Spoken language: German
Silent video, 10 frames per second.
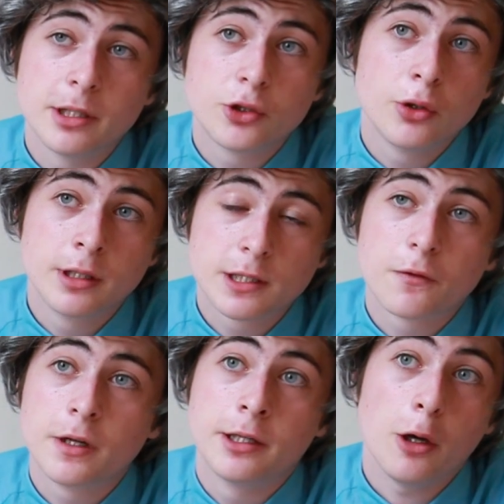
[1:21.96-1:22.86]
die Schüler nicht so
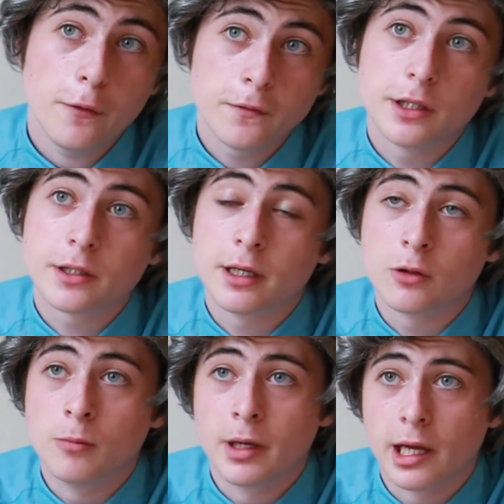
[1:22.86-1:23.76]
viel in der Öffentlichkeit
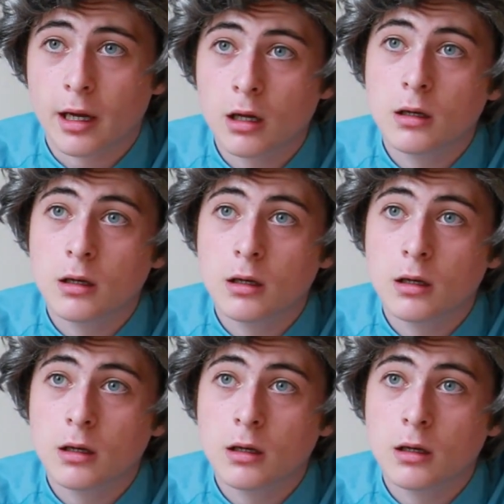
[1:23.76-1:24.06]
rumhängen.